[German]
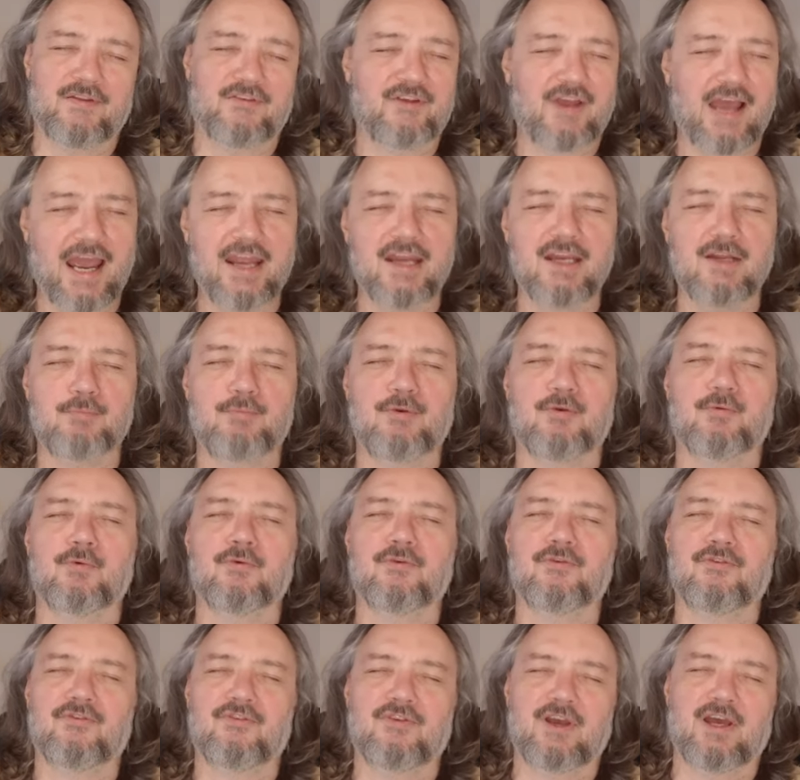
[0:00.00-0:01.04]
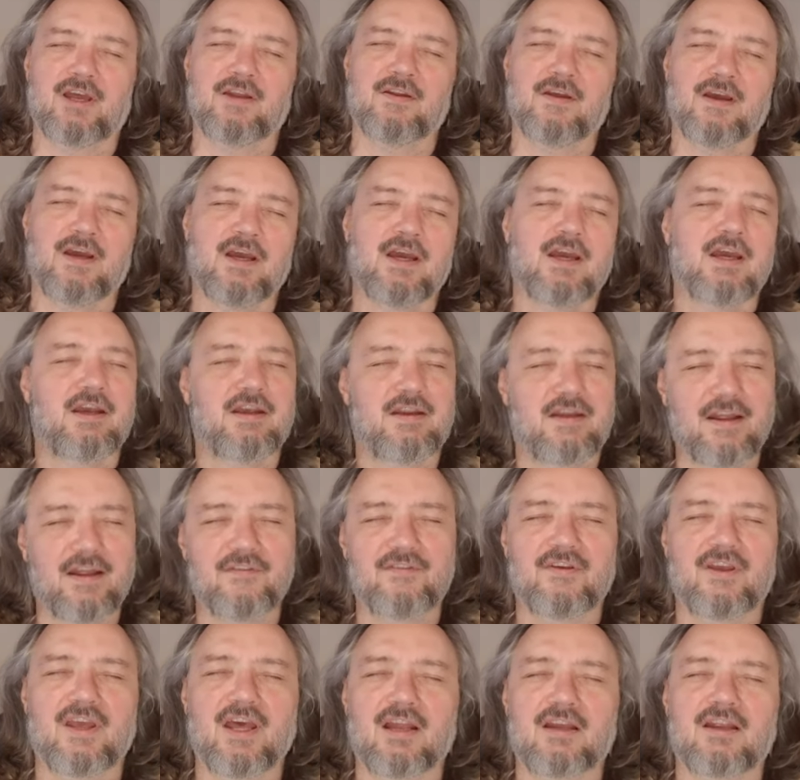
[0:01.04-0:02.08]
Das reine Bewusstsein, ich nenne
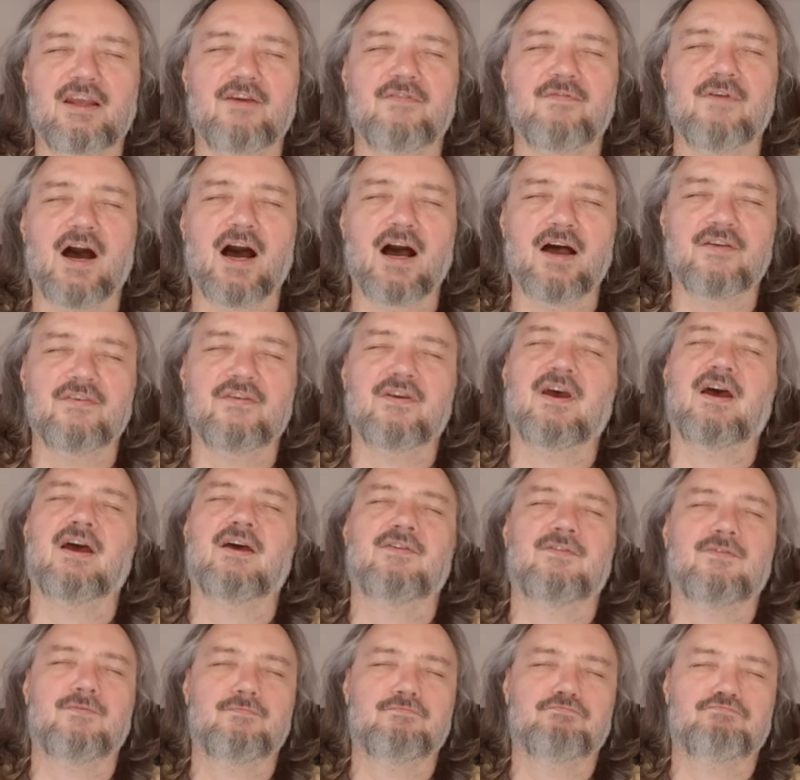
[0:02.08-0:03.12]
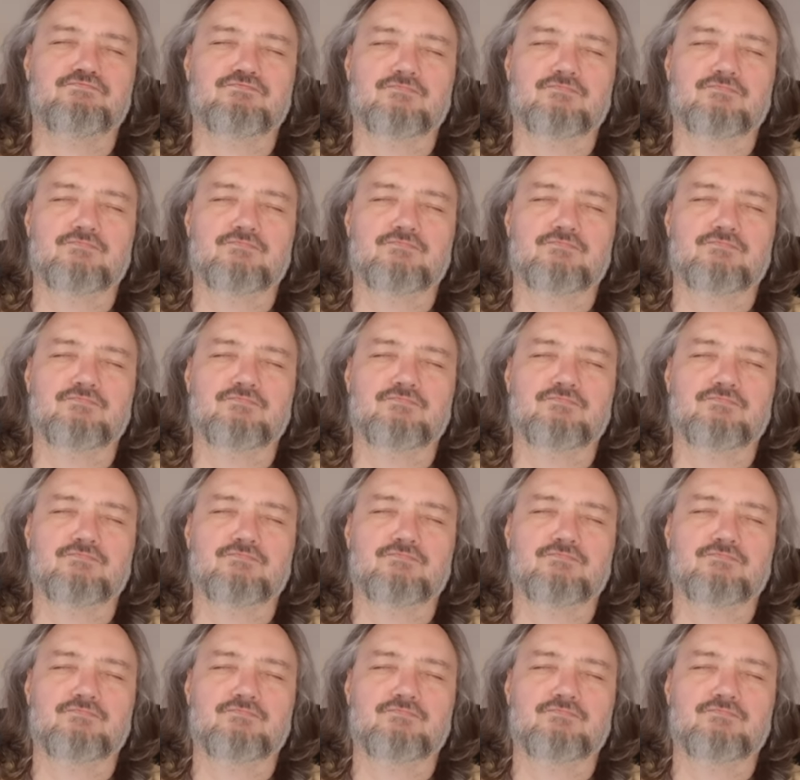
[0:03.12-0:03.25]
es gern Gewahrsein,